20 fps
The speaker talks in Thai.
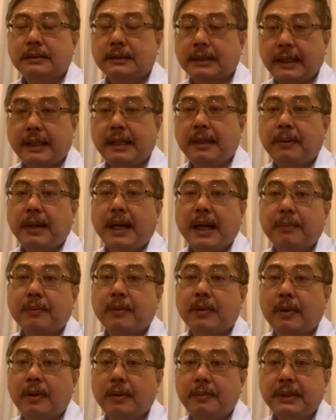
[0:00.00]
ศักยภาพ
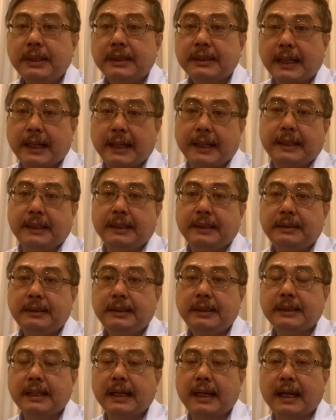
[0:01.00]
ของเพื่อไทย
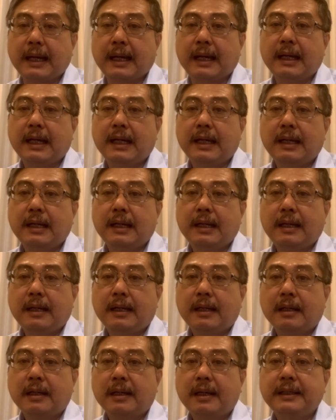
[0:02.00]
ที่จะหา
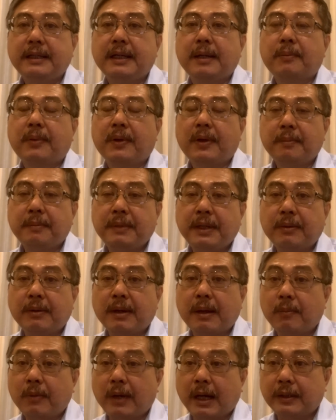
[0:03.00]
ก็ยังพอมีค
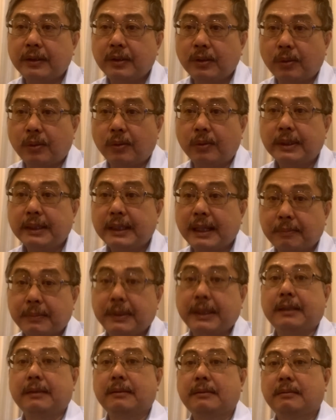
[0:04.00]
วามหวังอยู่ระดับ
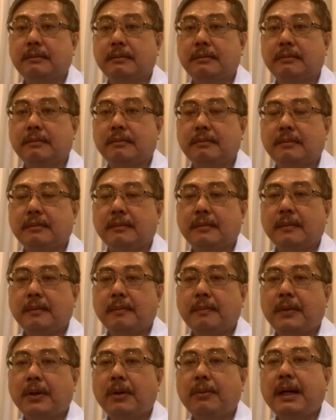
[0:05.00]
หนึ่ง
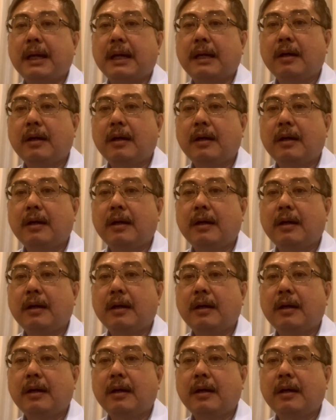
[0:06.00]
เพราะว่า